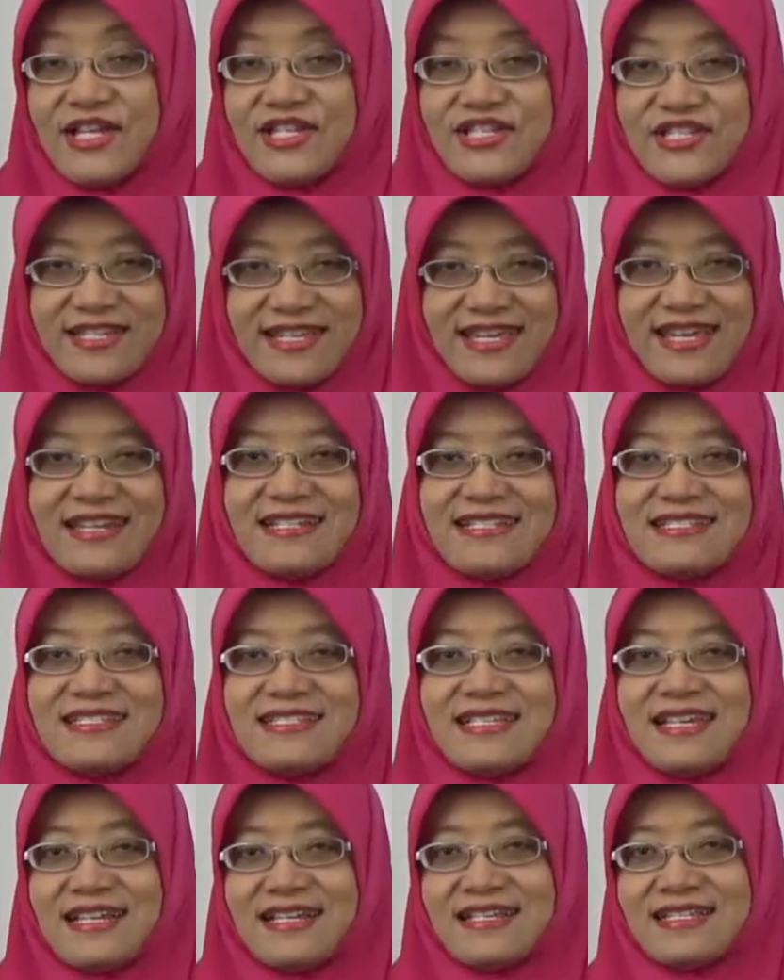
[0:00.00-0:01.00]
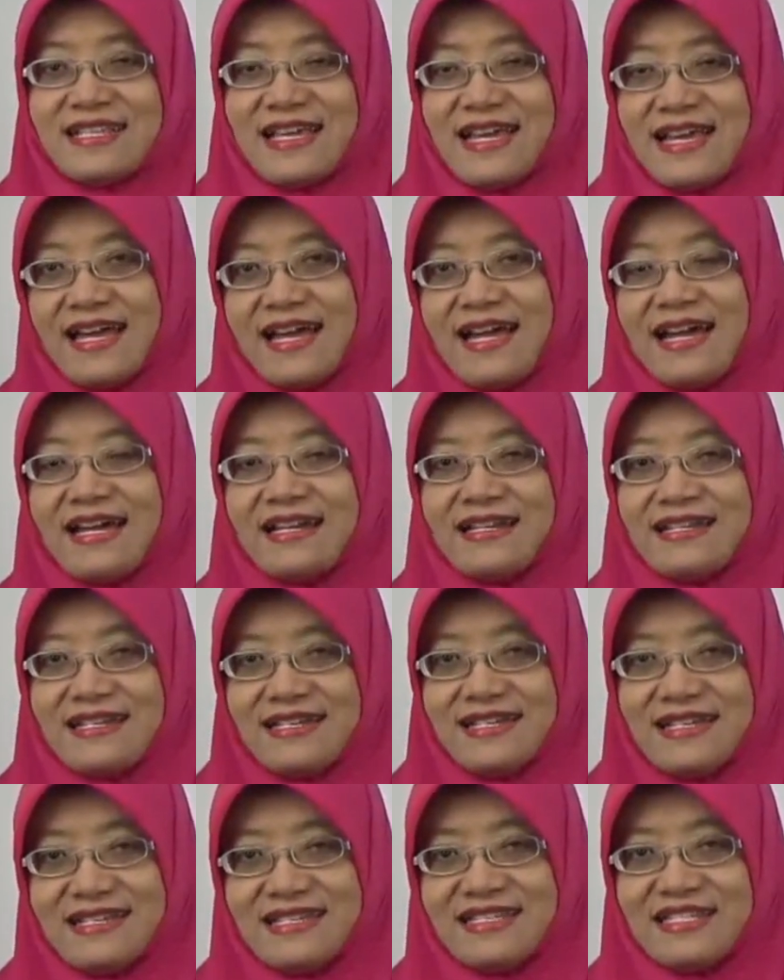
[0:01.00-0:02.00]
Sekian sharing saya hari
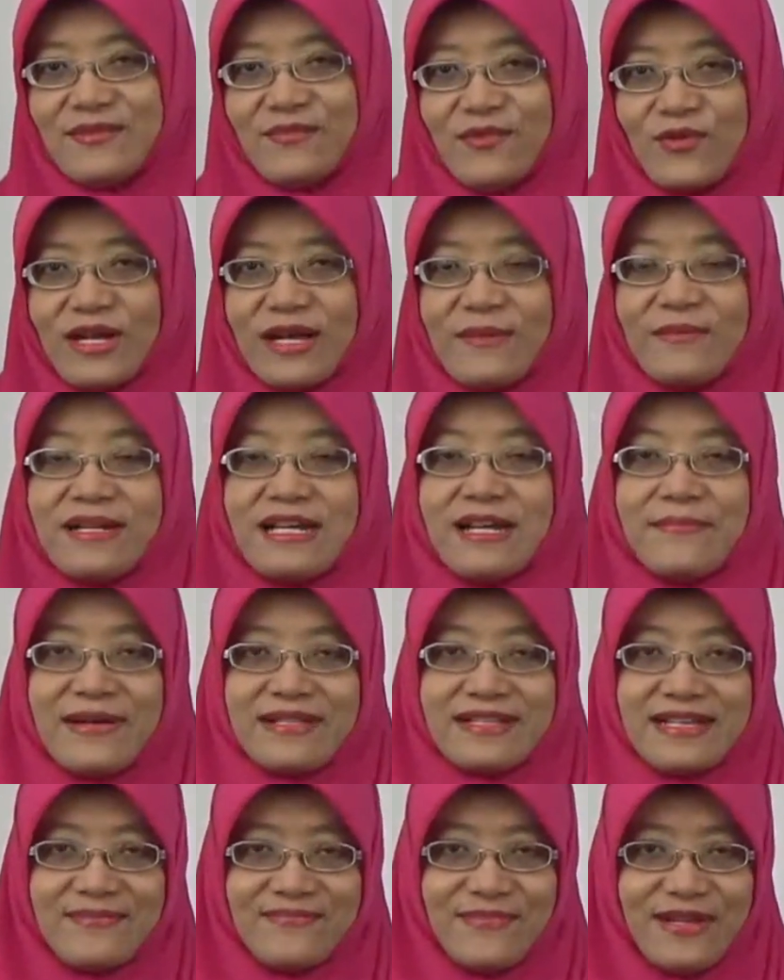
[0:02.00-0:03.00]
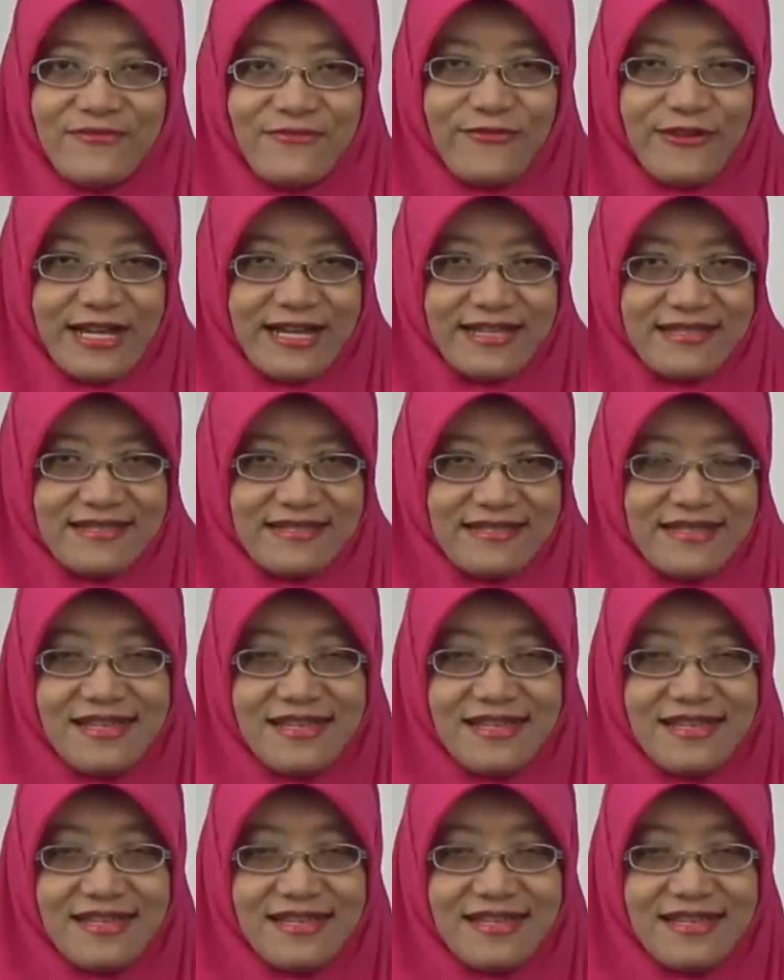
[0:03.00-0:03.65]
ini, semoga mendapatkan manfaat